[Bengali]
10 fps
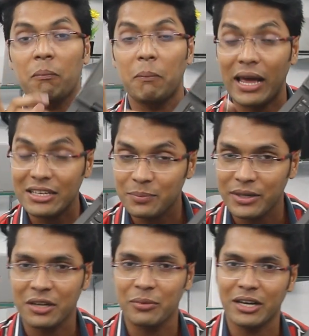আর প্লাস
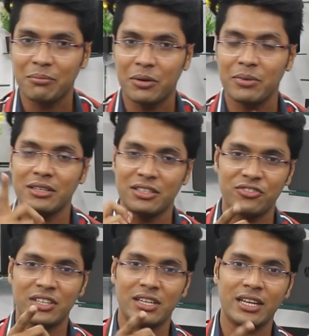ব্যাটারি ব্যাকআপ পাবেন
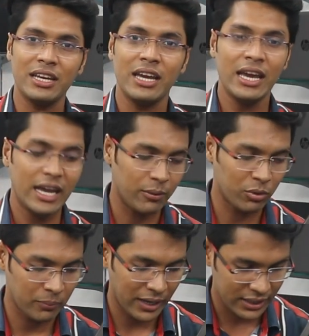ডেফিনেটলি
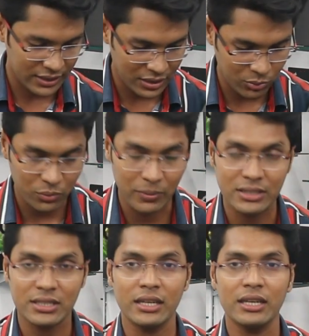এবং ব্যাকলাইট কিবোর্ড
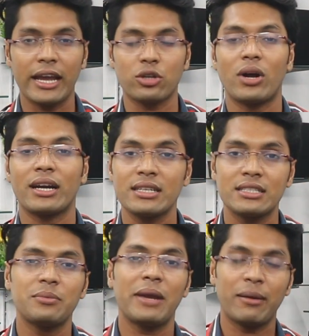পাচ্ছেন একশো আঠাশ
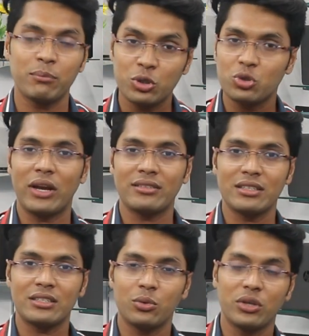জিবি অ্যান্ড্রয়েড টু
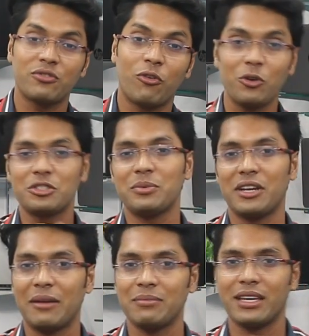এইচডি উইথ ফোর জিবি
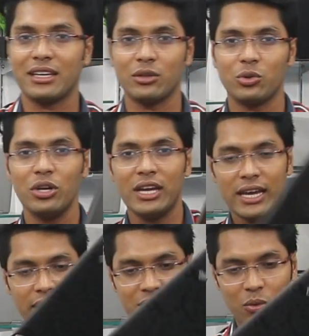র্যাম দিয়ে কিন্তু
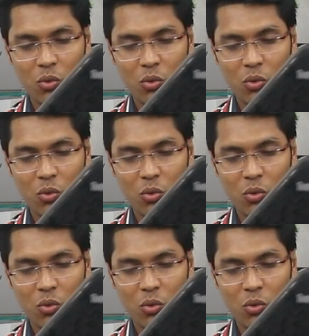এটা